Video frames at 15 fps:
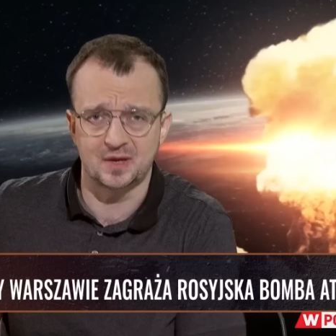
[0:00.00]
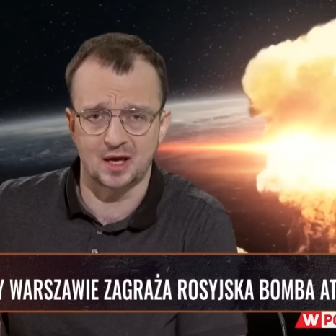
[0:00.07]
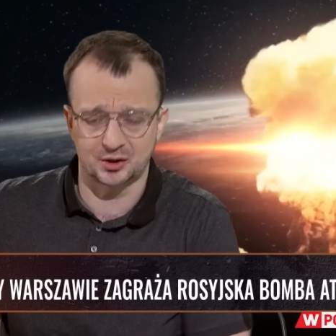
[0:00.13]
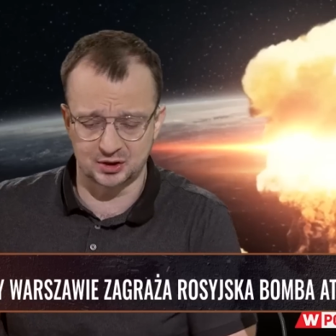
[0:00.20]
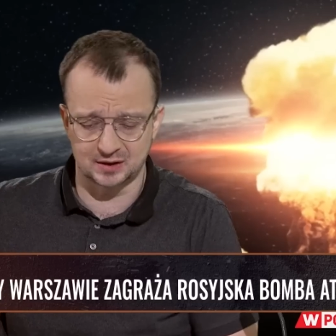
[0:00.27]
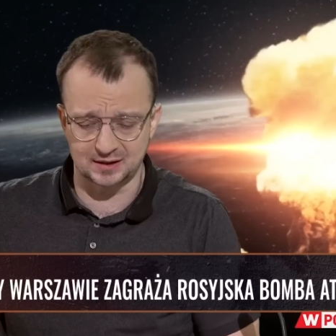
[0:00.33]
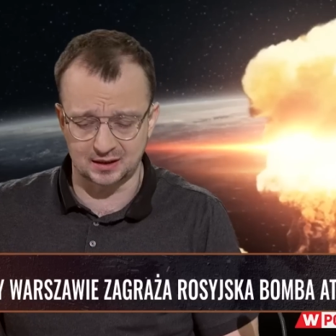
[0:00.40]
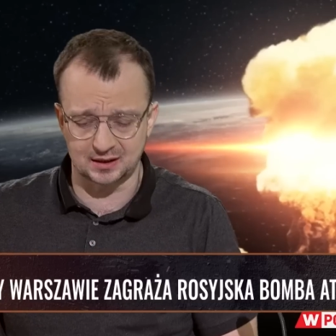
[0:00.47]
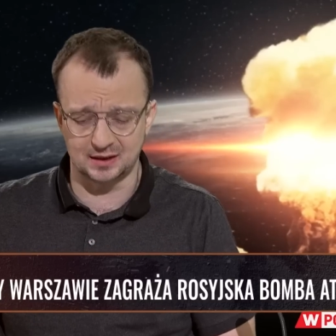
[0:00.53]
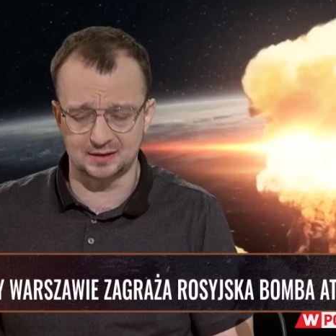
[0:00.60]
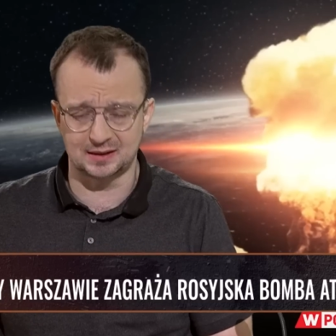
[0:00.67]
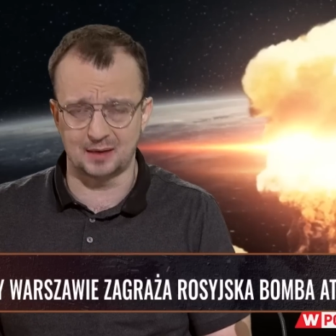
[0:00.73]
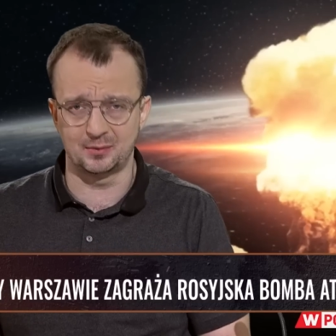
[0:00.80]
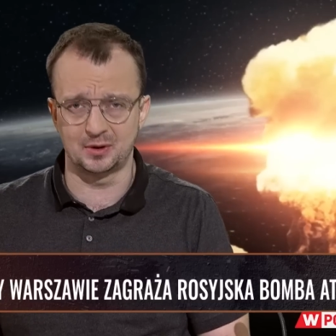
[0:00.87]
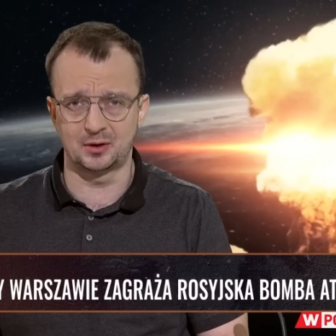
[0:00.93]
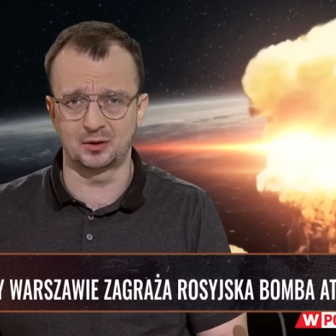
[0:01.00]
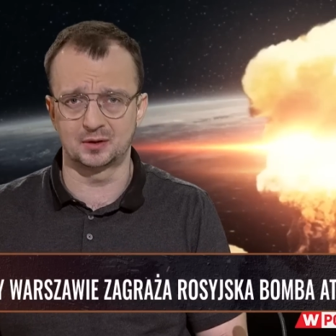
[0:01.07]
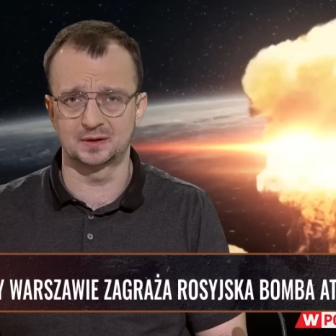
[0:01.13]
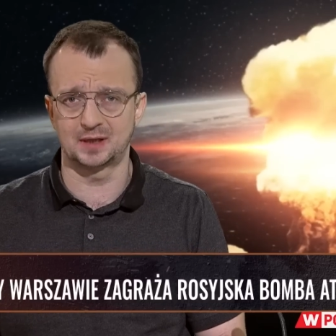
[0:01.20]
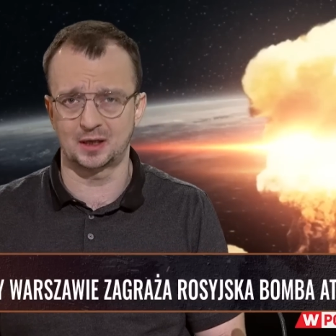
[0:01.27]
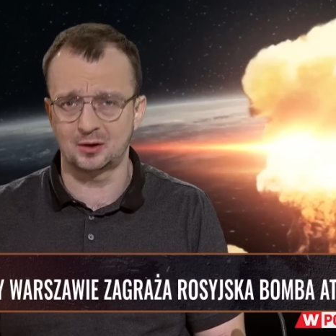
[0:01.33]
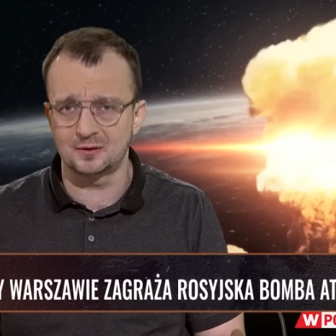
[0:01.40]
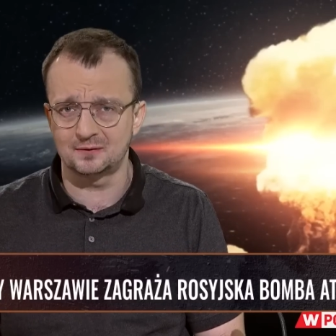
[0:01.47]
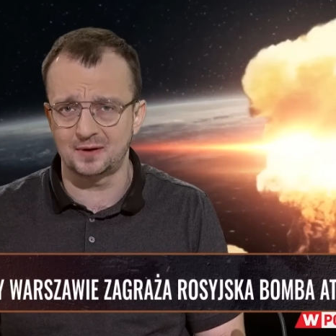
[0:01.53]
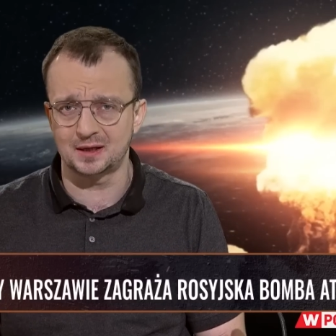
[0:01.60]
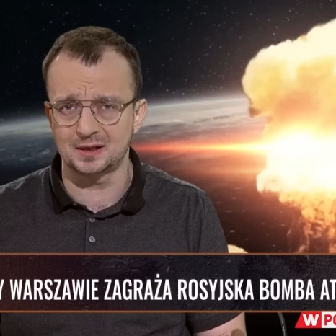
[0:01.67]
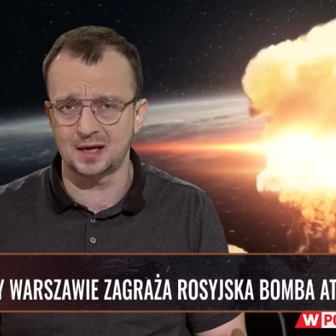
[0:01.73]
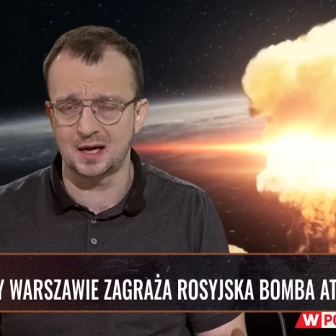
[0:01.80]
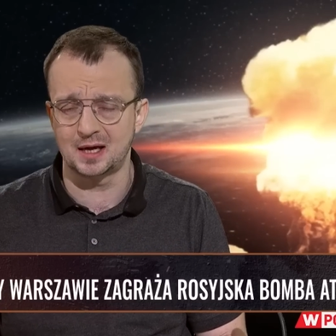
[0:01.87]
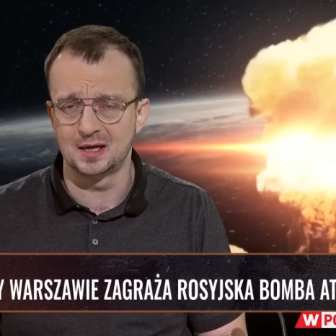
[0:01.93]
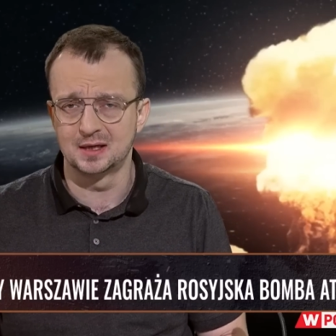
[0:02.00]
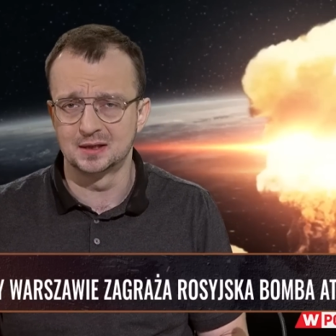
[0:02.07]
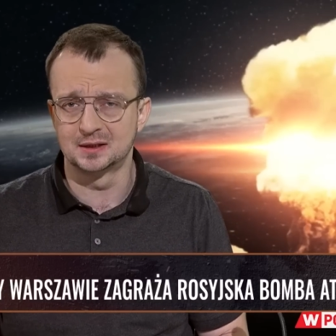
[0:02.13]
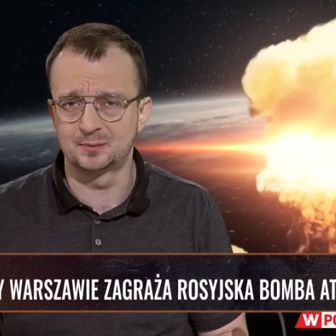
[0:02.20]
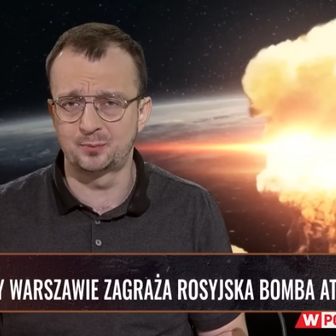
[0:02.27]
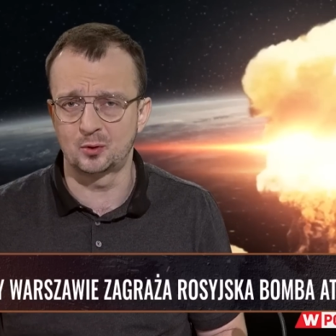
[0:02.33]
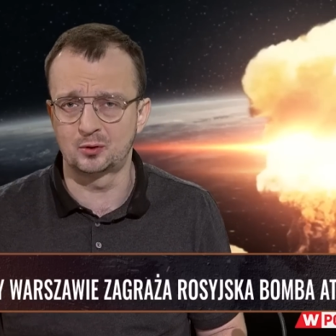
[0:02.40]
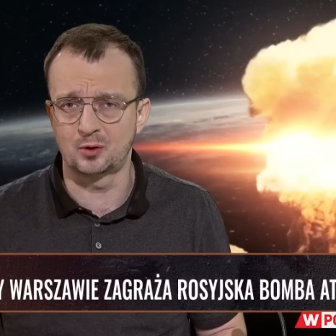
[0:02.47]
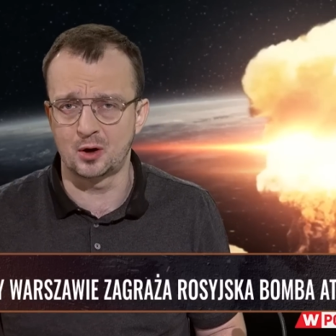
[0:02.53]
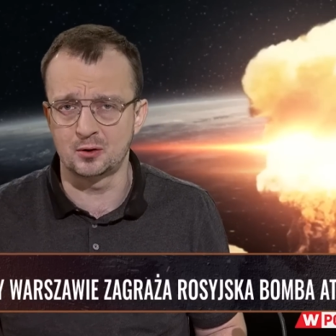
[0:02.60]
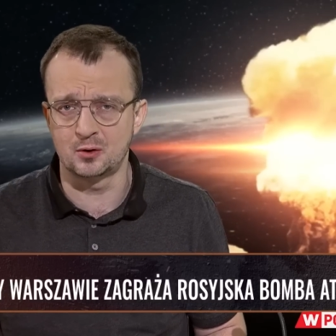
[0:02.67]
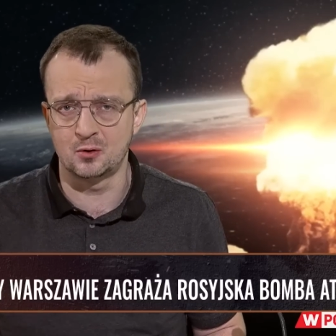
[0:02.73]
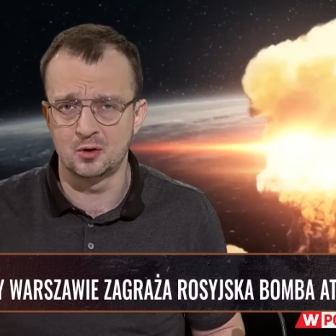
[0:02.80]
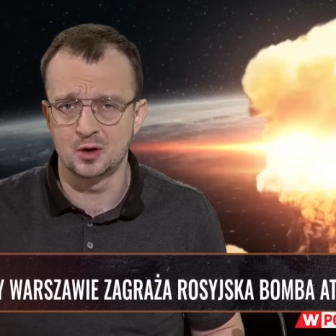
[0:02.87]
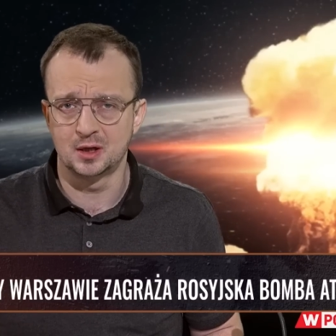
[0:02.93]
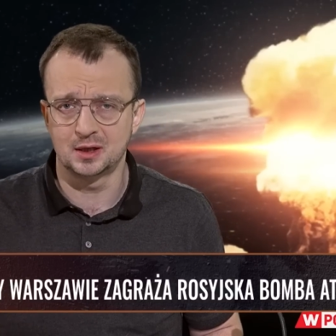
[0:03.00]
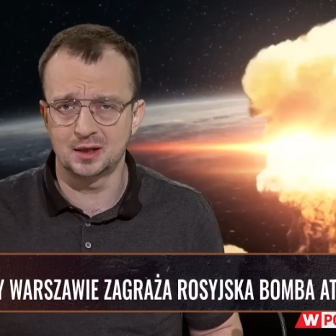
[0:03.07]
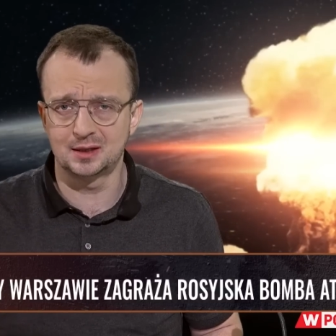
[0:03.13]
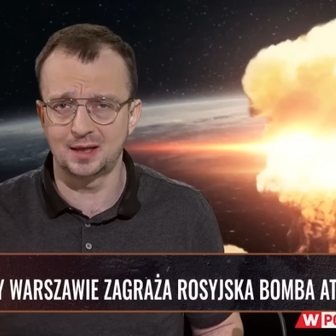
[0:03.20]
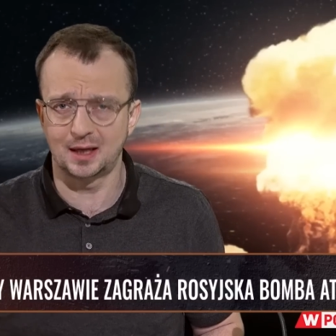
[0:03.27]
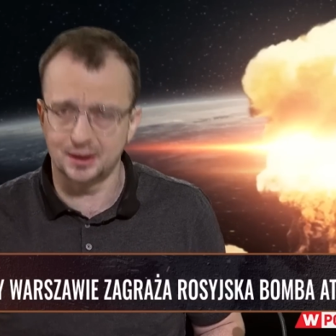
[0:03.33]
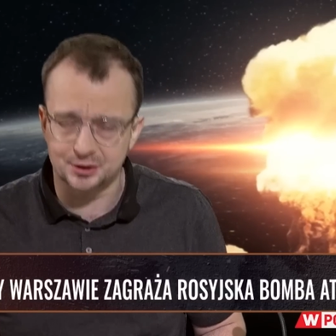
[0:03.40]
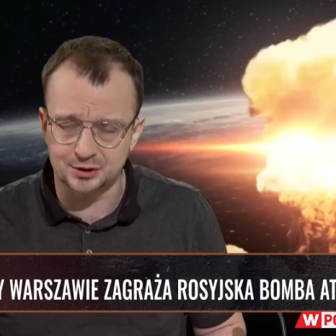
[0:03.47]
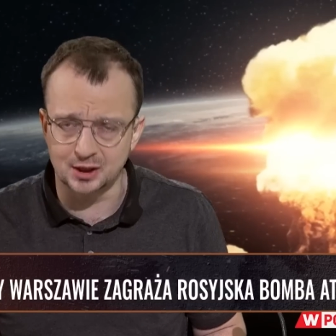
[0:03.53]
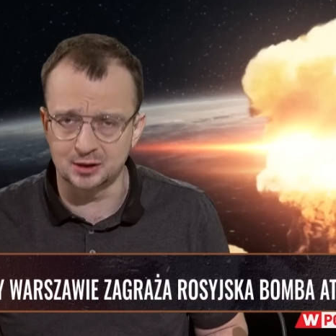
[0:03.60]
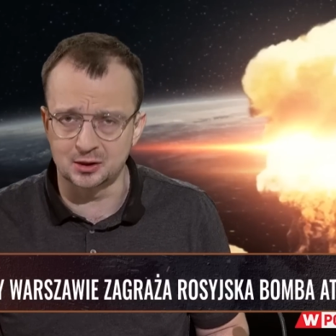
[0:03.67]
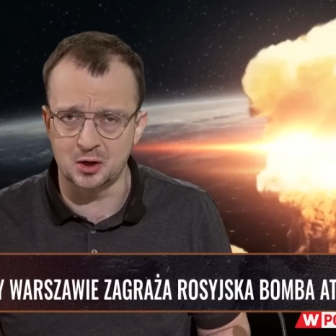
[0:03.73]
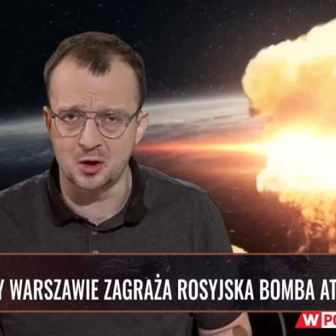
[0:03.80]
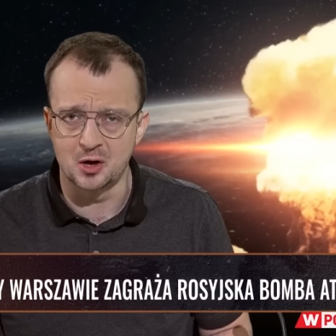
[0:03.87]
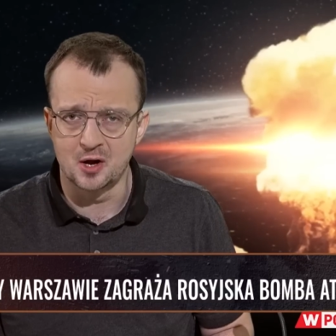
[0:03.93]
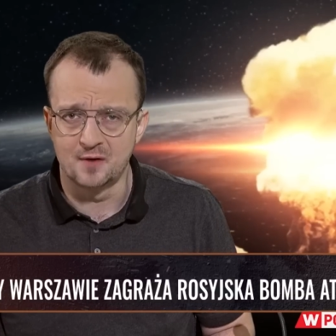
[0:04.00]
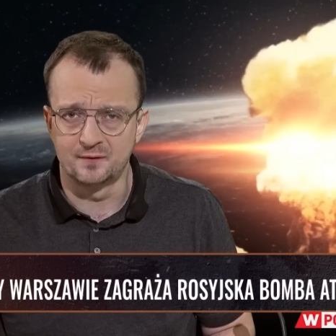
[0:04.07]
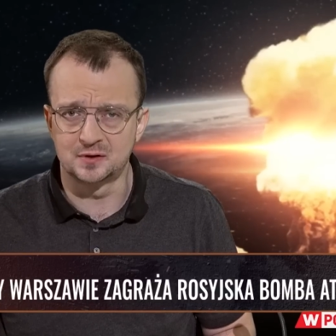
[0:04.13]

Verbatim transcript: Także zachęcamy do zachowania spokoju i dalszego